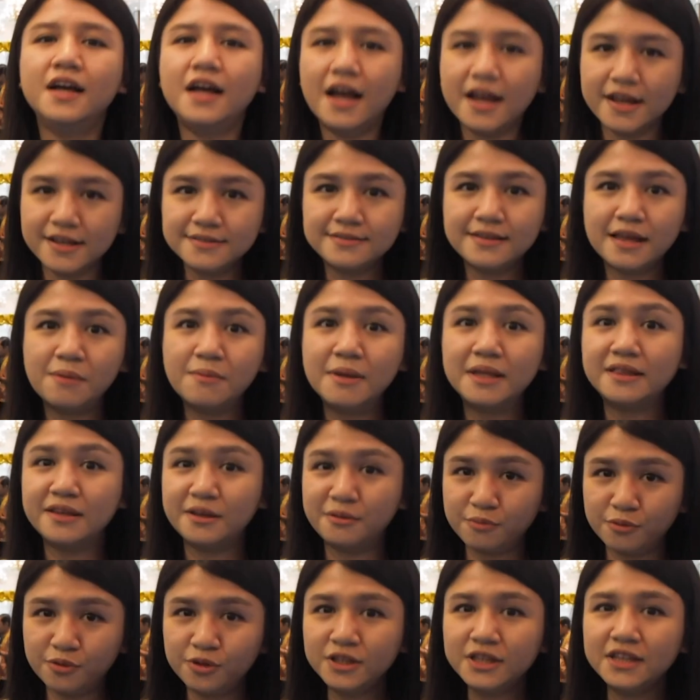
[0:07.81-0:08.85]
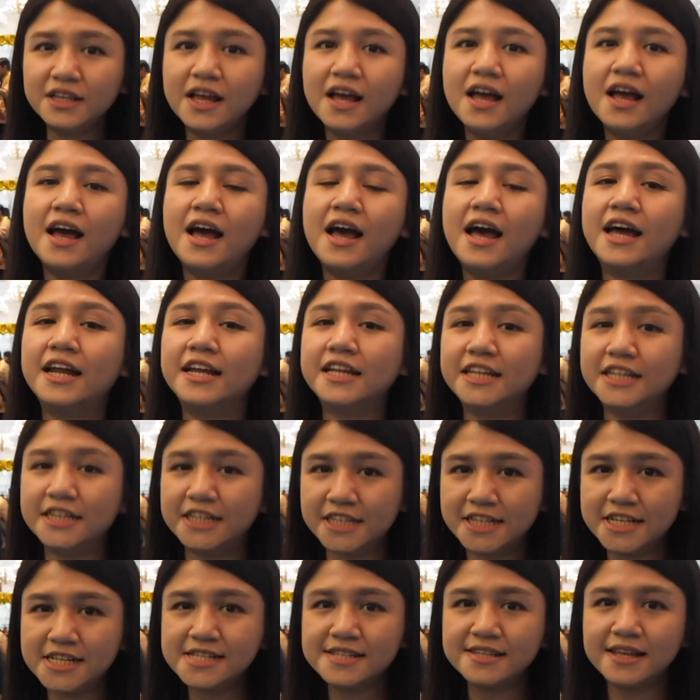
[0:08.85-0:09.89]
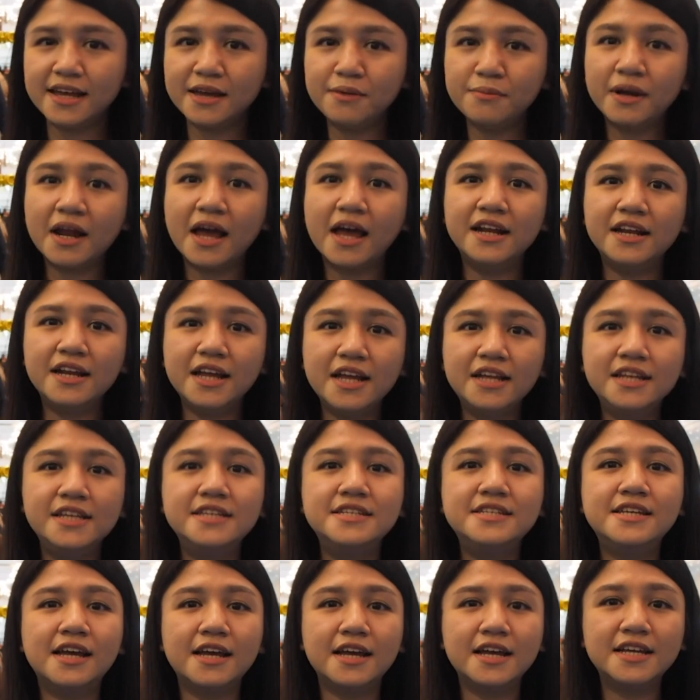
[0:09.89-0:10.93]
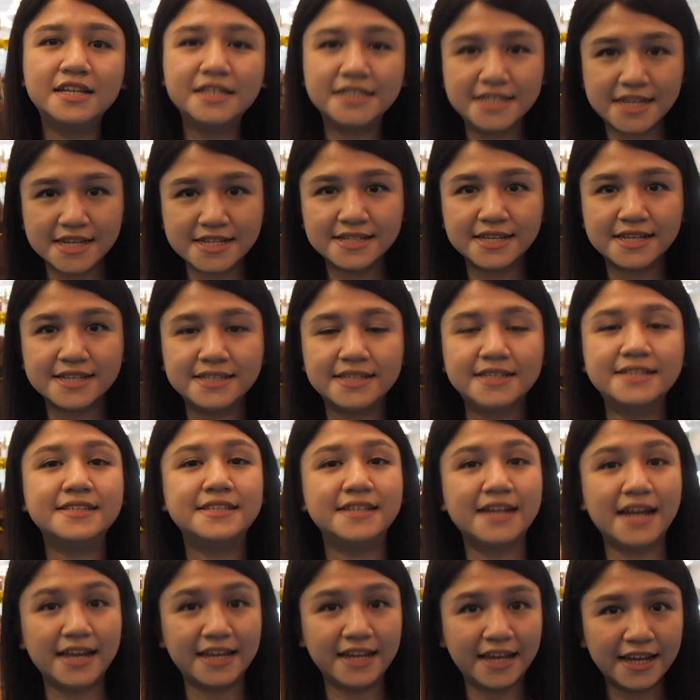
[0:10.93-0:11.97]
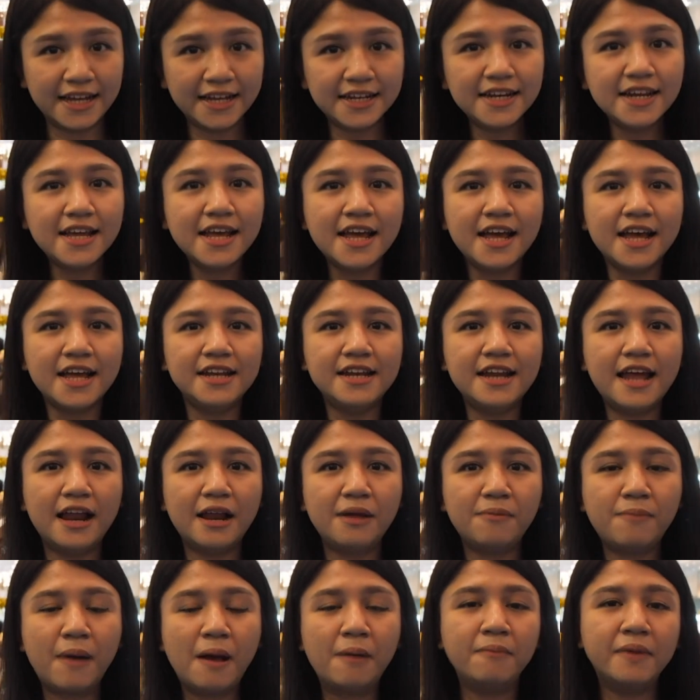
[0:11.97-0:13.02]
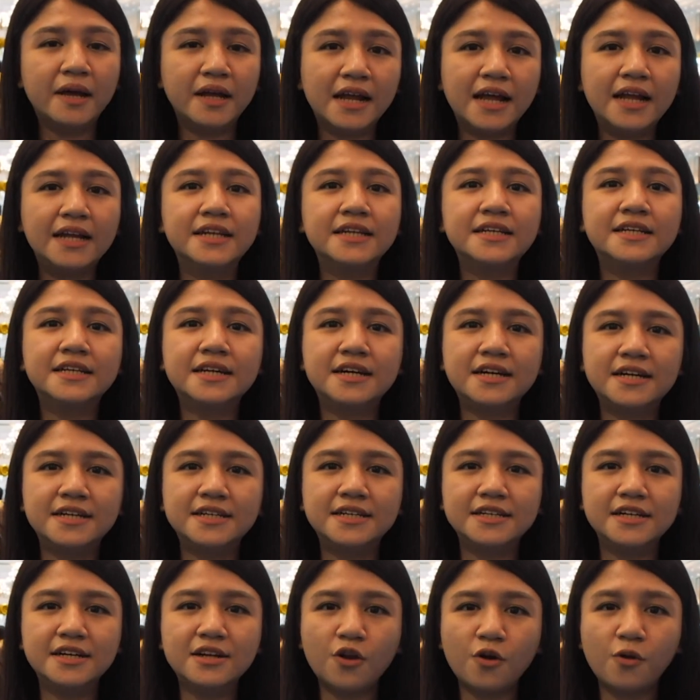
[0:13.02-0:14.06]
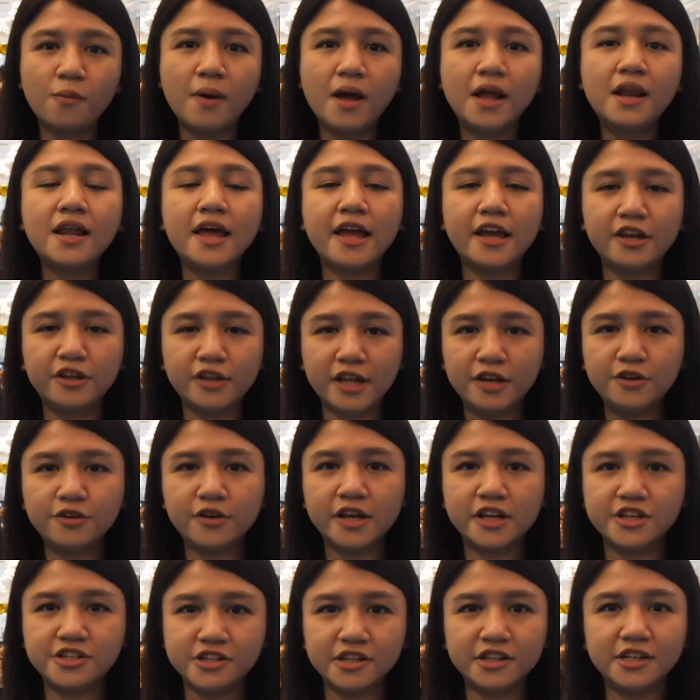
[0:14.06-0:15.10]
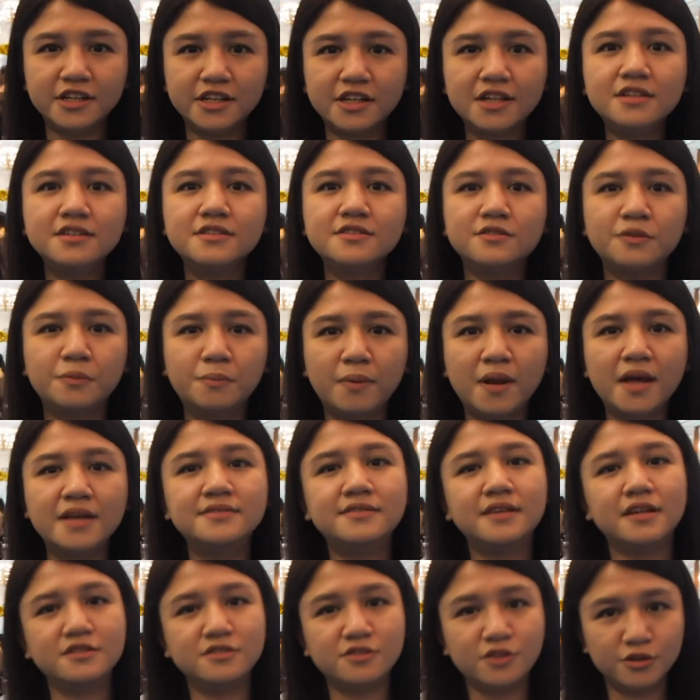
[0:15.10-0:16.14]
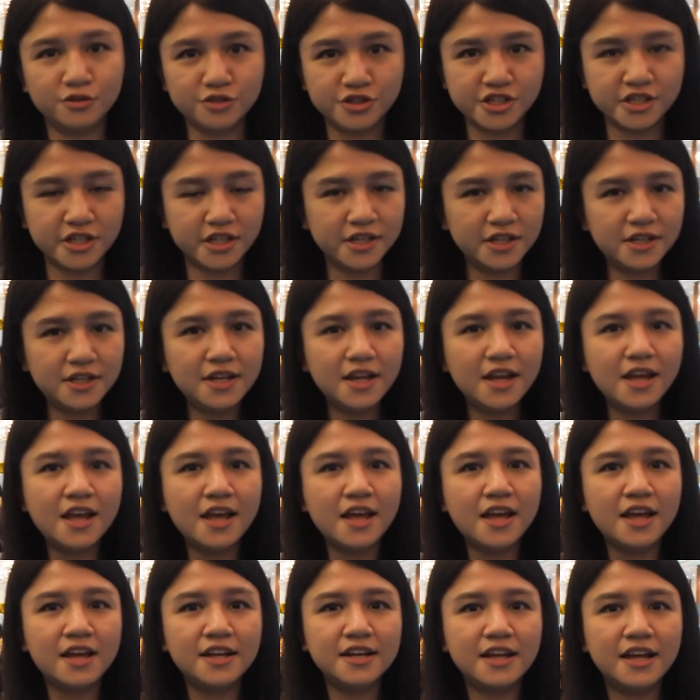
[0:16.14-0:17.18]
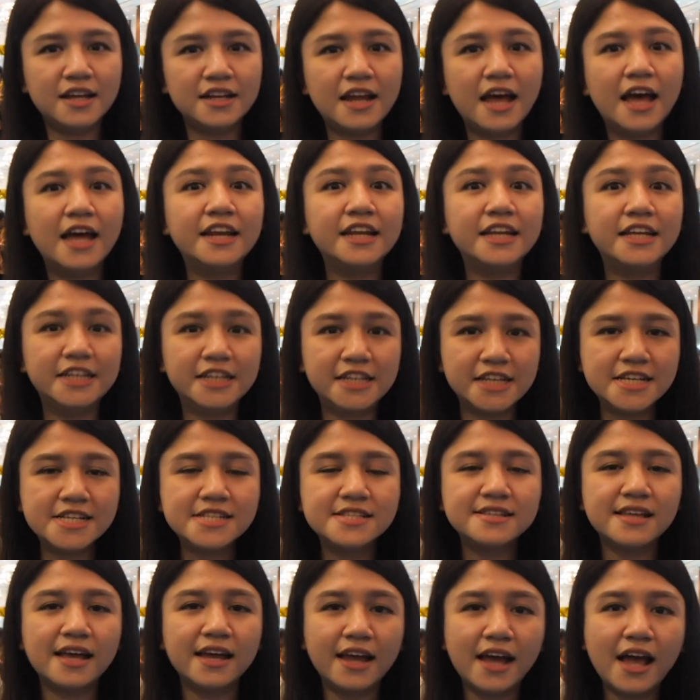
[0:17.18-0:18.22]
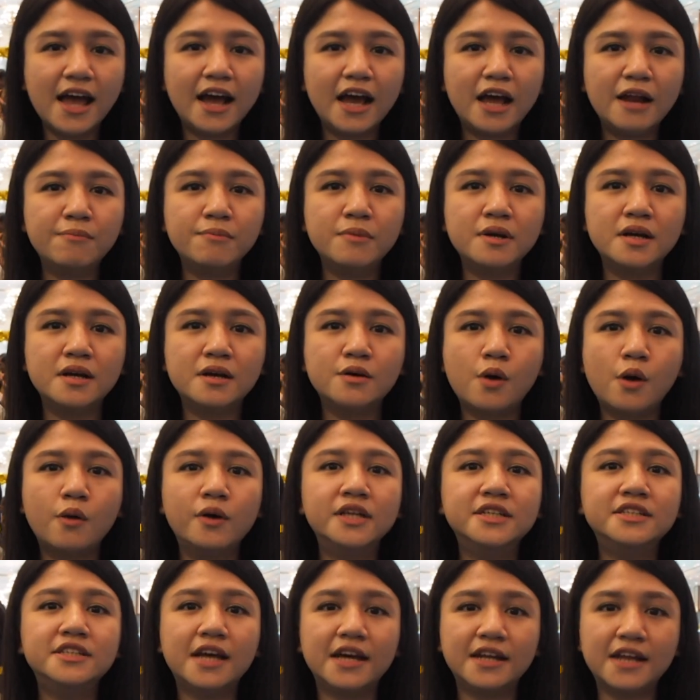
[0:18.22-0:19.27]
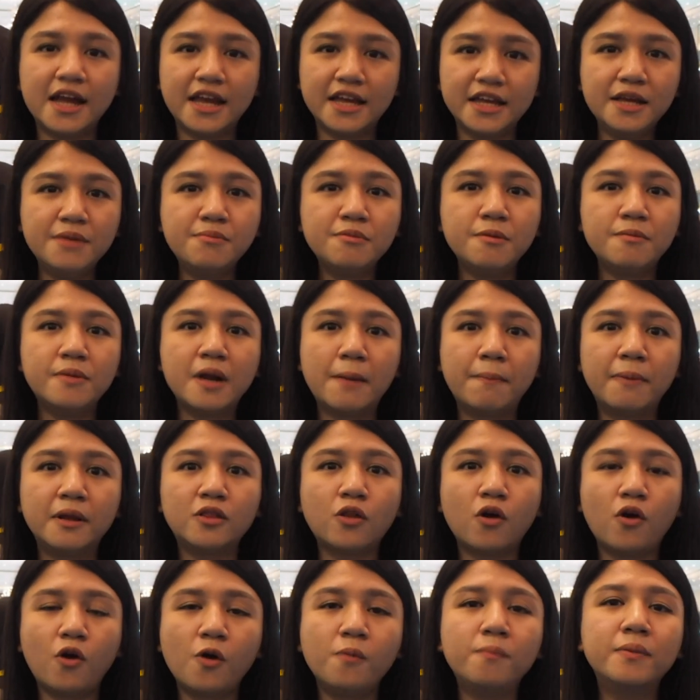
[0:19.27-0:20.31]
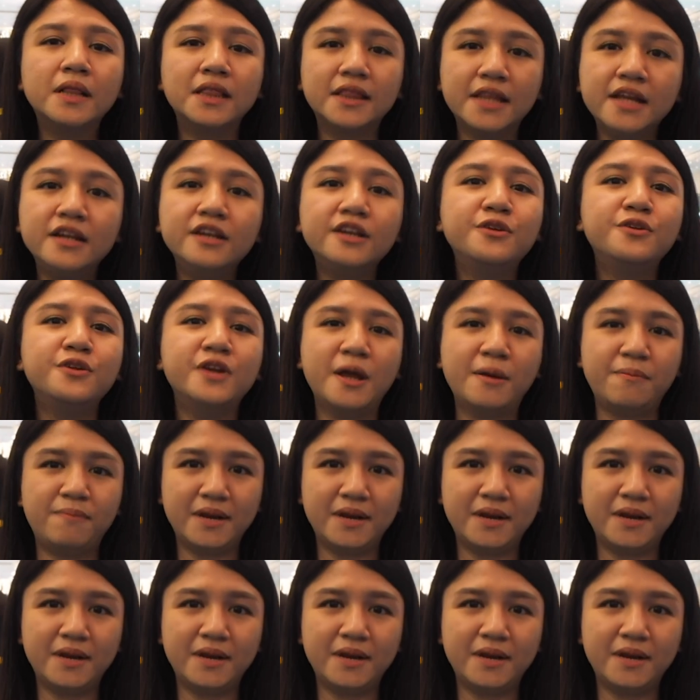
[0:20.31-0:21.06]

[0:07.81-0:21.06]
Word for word: Hai sahabat Tikbud, hari ini saya berada di JCC Senayan dalam pameran eh, Global Educational Supplies and Solution dan hari ini saya akan mewawancarai beberapa tokoh penting di dunia